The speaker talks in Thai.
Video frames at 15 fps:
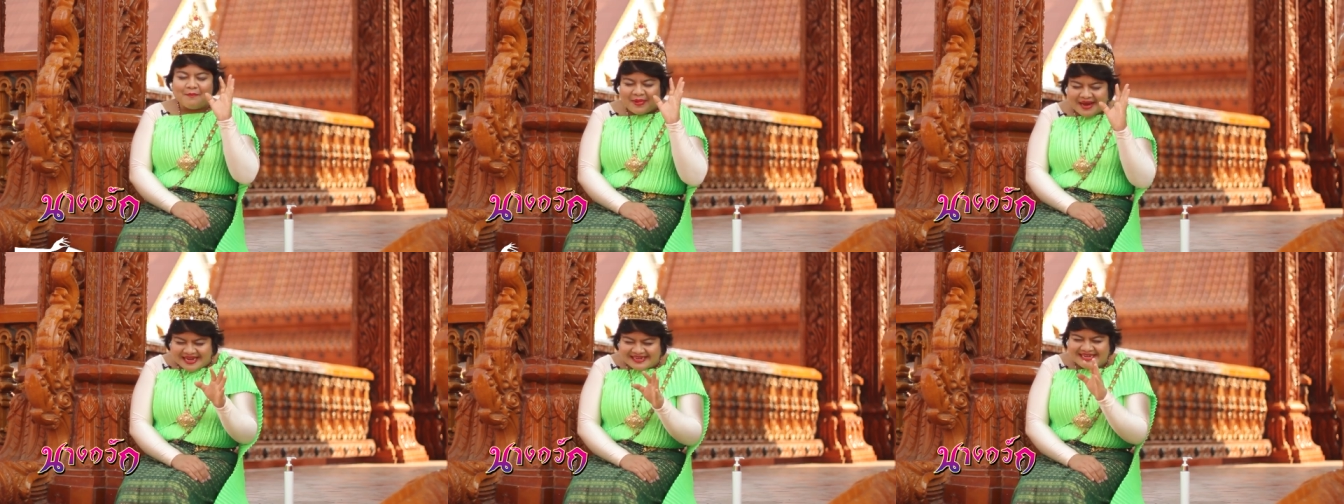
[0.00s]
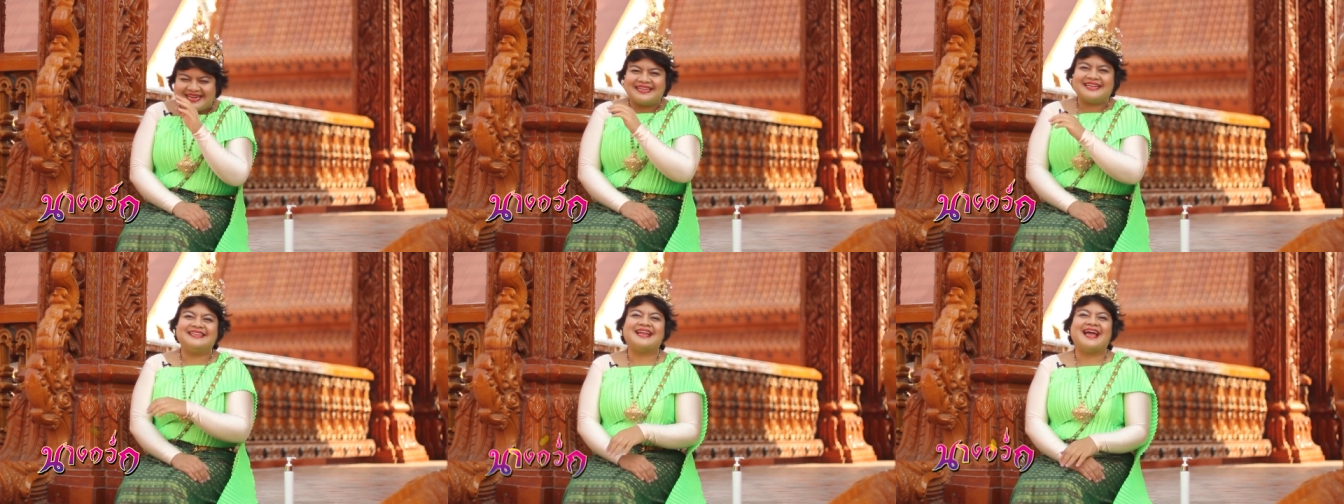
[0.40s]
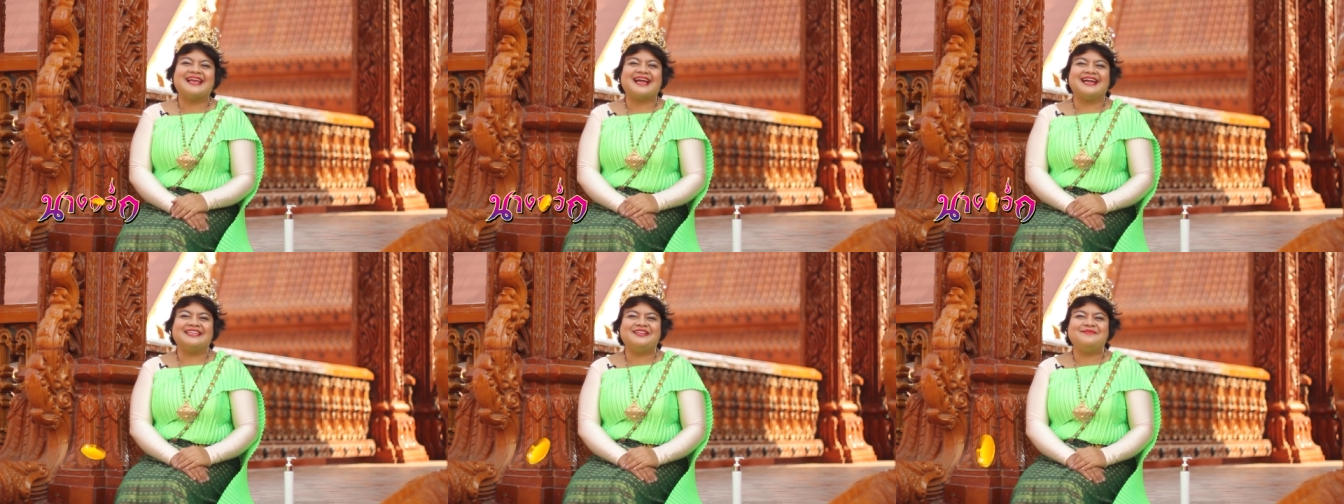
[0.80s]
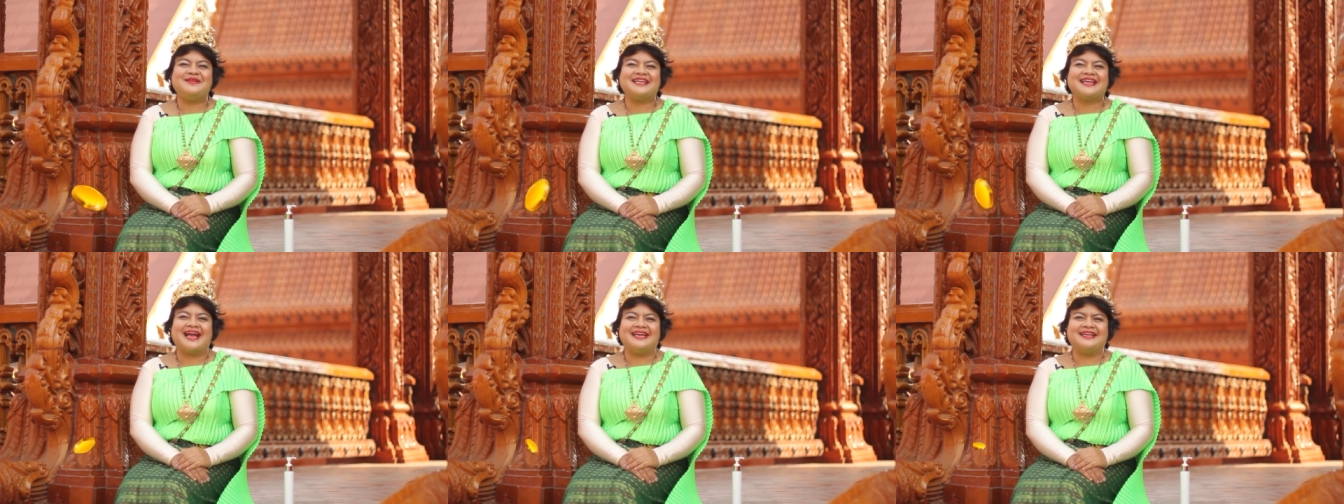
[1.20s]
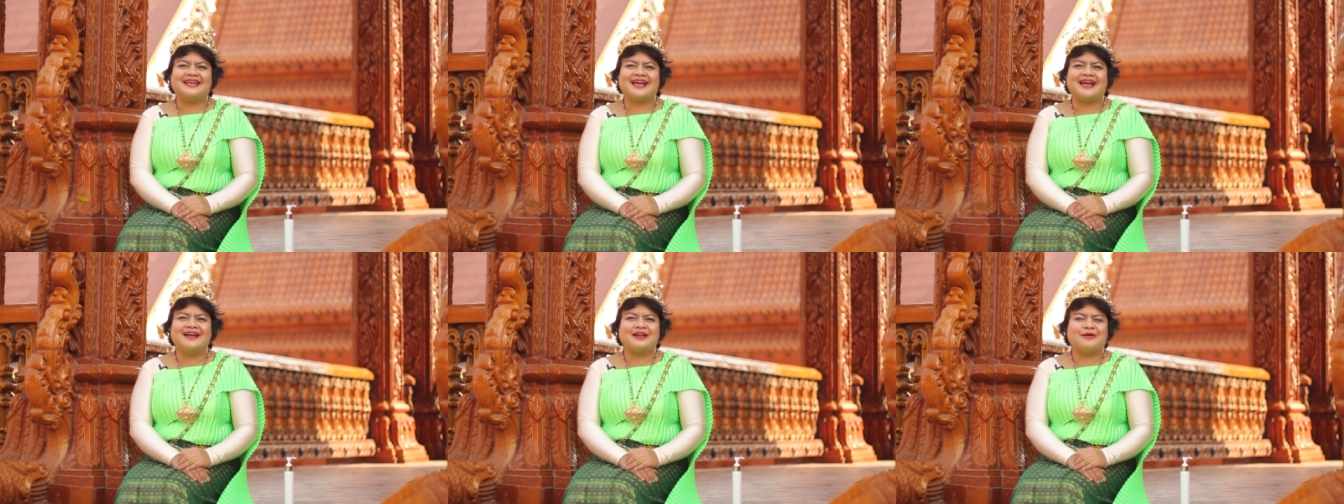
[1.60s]
ไปเรียนกันได้ค่ะที่พี่ไก่
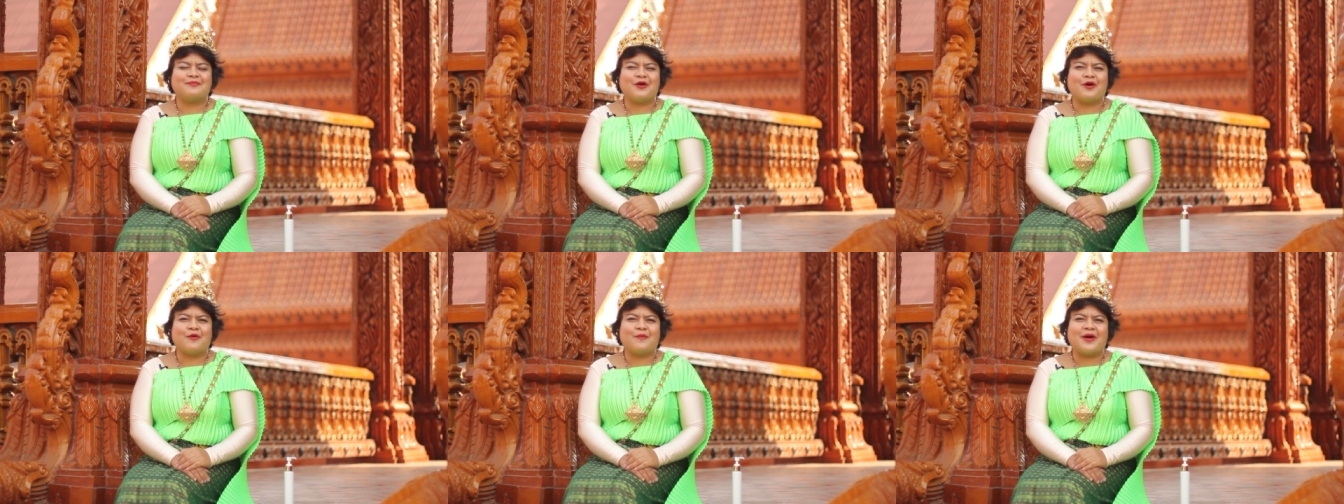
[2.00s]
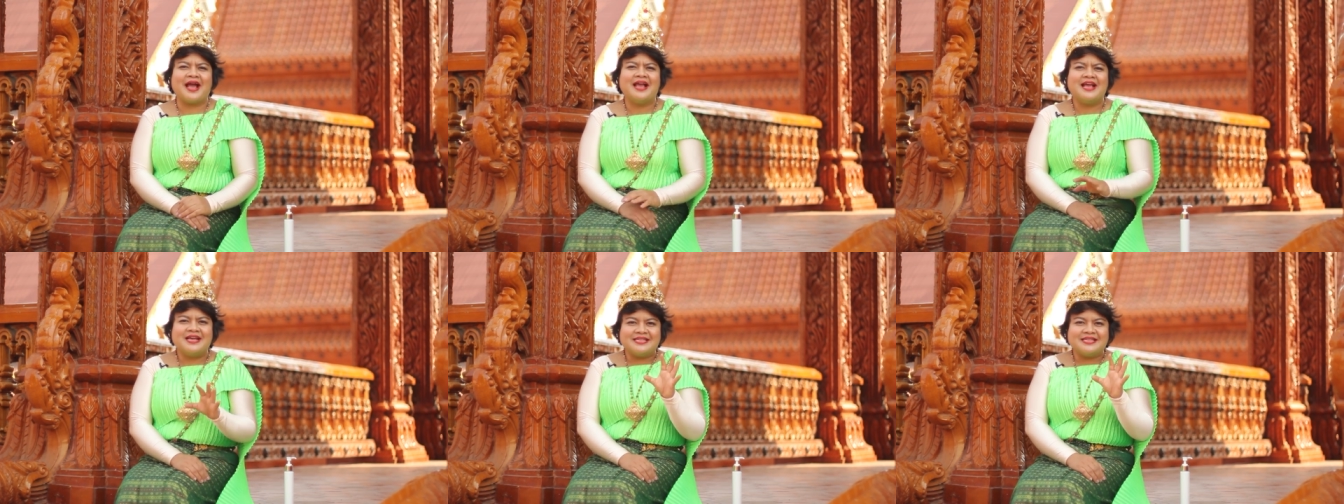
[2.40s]
นะคะ รับรองว่า